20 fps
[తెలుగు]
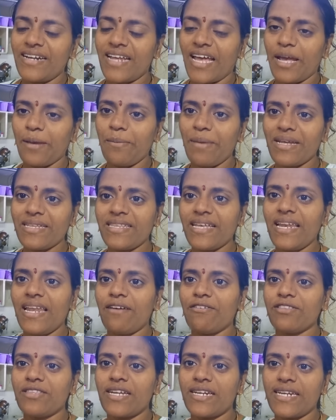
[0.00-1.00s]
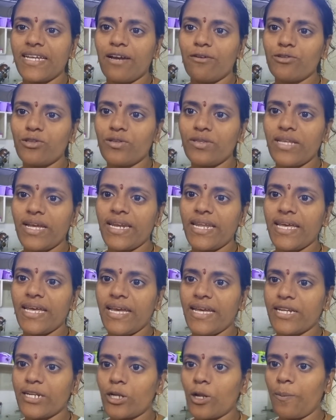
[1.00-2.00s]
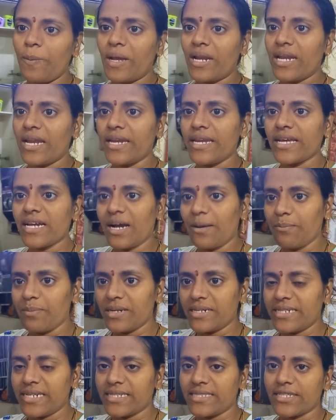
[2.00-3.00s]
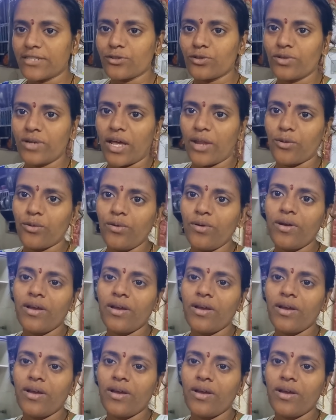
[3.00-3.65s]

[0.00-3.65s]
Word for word: టైం అయితే లెవెన్ థర్టీ అవుతుందండి ఇంట్లో పనులన్నీ కంప్లీట్ చేసేసుకున్నాను